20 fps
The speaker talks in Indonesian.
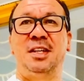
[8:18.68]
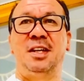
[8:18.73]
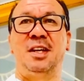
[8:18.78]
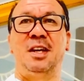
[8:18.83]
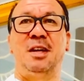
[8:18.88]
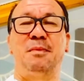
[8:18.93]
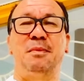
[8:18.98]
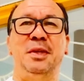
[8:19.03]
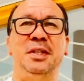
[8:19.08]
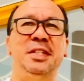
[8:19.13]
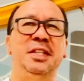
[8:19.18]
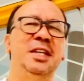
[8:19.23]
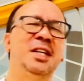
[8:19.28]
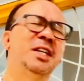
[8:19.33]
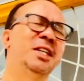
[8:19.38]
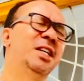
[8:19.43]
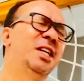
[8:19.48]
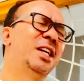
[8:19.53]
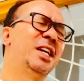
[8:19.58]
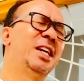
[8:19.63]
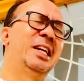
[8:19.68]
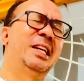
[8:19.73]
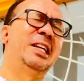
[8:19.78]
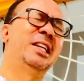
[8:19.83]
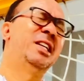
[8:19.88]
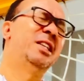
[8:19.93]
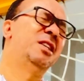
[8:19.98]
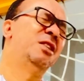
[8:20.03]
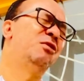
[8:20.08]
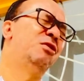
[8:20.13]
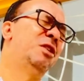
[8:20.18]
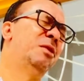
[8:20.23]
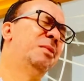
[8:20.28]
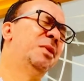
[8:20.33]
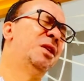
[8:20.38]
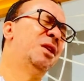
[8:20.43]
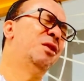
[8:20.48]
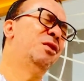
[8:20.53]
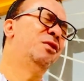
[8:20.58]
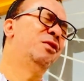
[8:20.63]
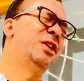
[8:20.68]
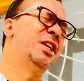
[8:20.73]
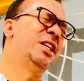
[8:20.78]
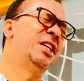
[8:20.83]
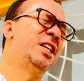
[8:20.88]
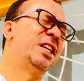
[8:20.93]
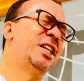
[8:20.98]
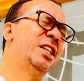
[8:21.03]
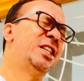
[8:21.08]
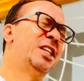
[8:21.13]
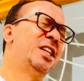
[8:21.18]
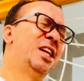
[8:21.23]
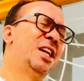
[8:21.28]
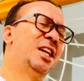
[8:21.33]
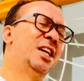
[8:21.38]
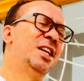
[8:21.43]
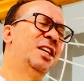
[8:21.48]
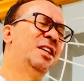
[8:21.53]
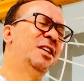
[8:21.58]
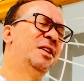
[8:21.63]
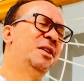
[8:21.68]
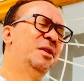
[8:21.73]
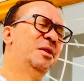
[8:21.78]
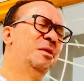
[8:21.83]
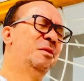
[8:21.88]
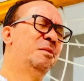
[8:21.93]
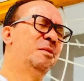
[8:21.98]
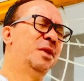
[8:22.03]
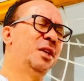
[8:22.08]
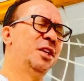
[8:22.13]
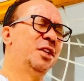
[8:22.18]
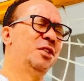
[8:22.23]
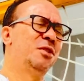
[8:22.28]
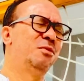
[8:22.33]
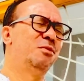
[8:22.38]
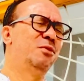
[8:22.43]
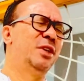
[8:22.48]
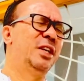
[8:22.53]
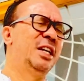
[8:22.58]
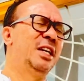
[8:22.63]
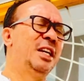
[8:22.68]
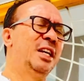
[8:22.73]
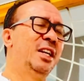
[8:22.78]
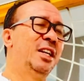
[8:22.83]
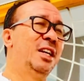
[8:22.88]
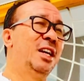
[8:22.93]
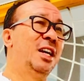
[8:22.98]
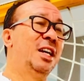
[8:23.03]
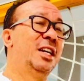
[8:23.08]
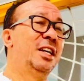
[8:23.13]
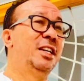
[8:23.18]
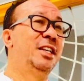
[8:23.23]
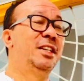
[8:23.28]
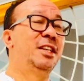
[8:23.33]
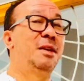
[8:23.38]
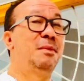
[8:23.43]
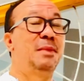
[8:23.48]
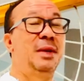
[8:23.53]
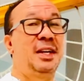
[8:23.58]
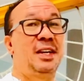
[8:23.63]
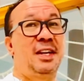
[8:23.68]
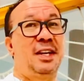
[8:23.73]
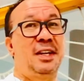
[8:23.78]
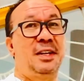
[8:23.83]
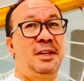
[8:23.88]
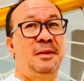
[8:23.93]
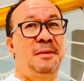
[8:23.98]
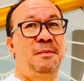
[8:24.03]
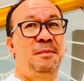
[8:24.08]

Apa istilahnya? Karena kita sudah mendahulukan kerajaan Allah, maka semua yang lain akan ditambahkan.